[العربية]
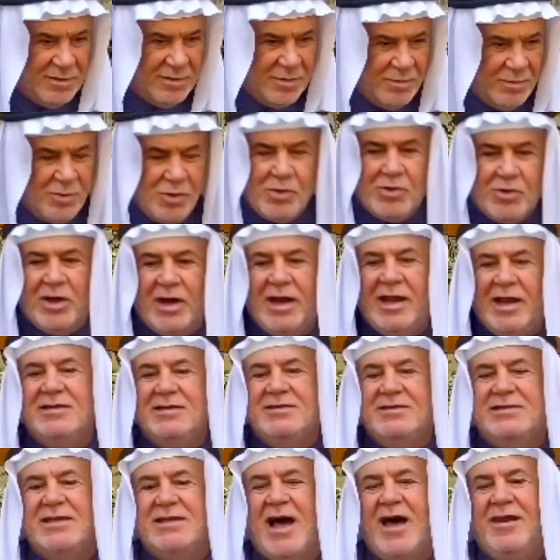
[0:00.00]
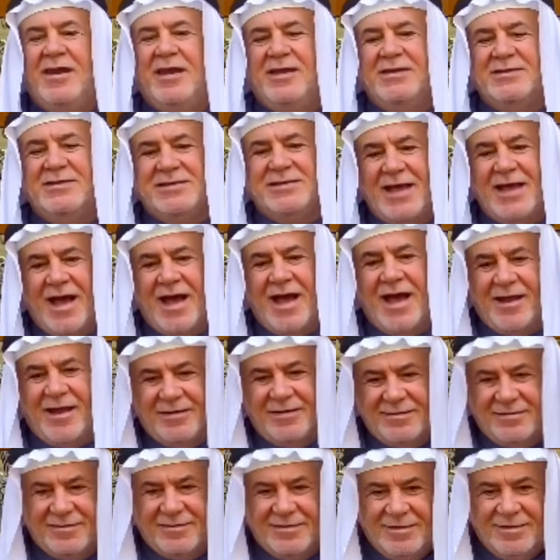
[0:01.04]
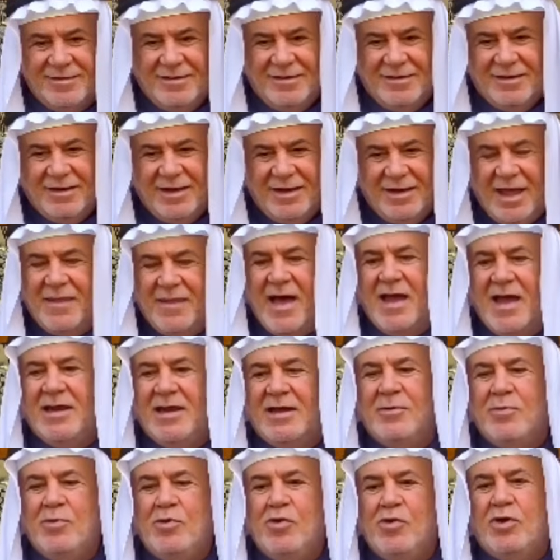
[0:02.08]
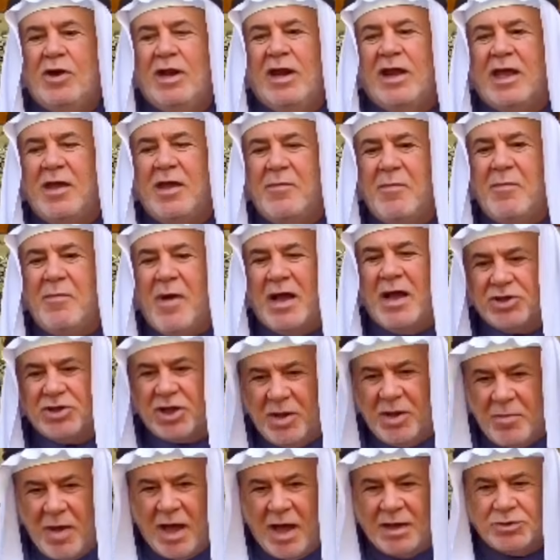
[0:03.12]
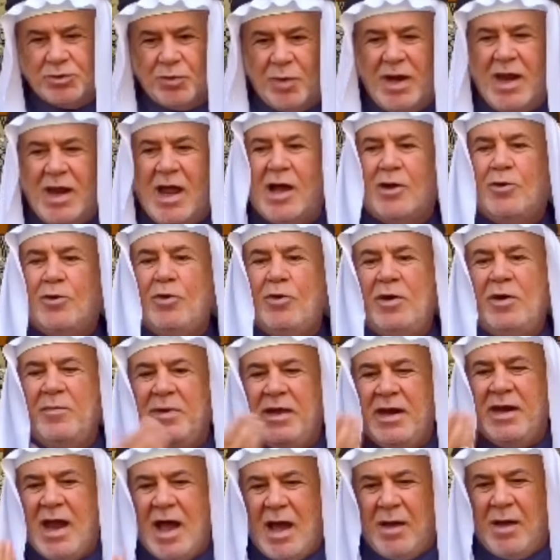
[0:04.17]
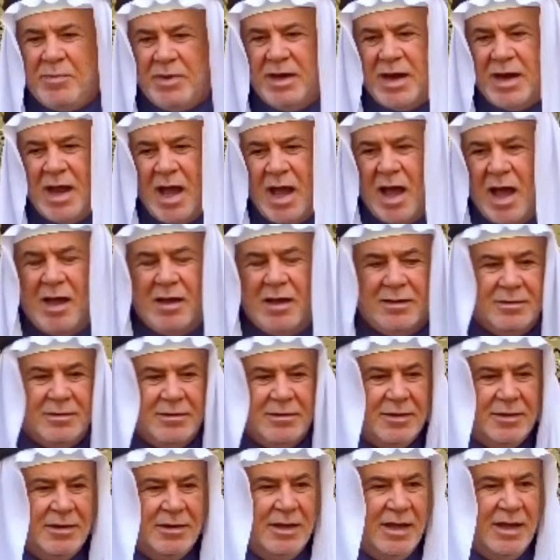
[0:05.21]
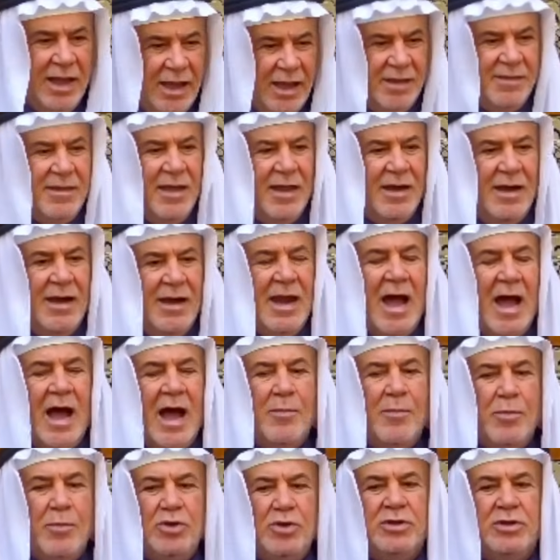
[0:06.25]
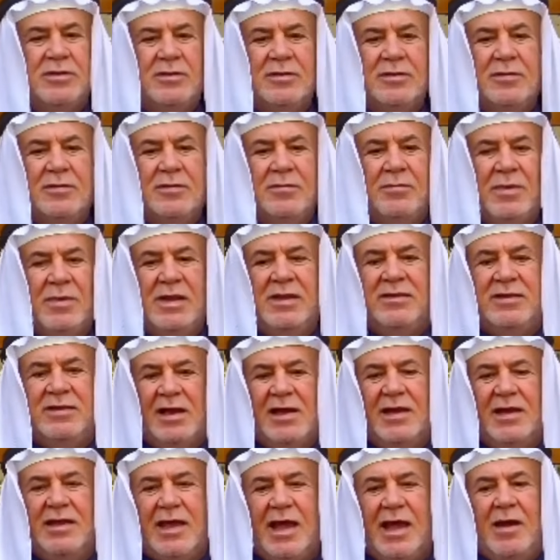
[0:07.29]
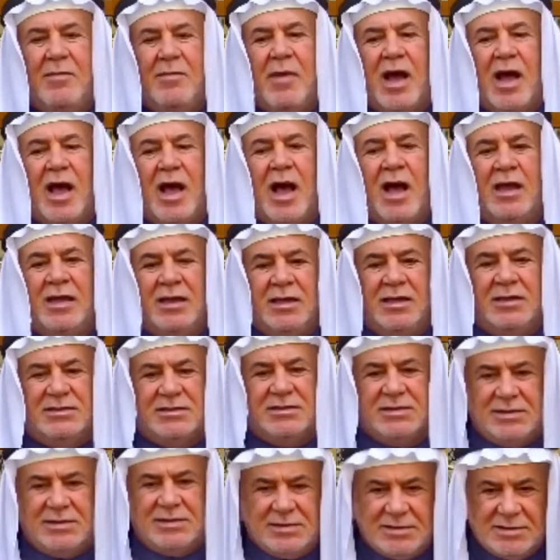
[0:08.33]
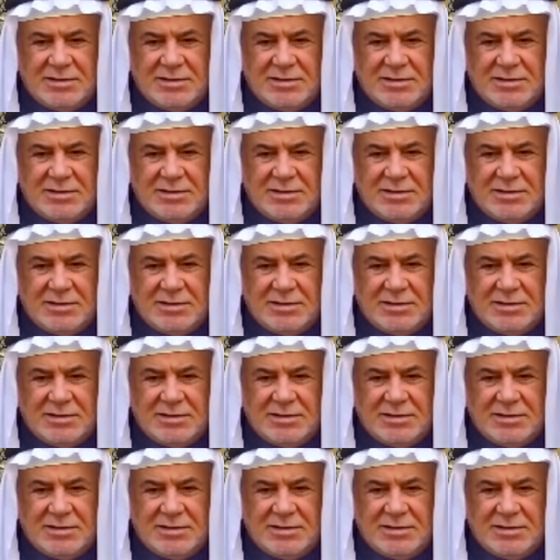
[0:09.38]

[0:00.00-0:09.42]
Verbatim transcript: مو كل انسان انسان كذلك مو كل قماش قماش ولا كل بناء بناء اذا لابد من تلك المقاييس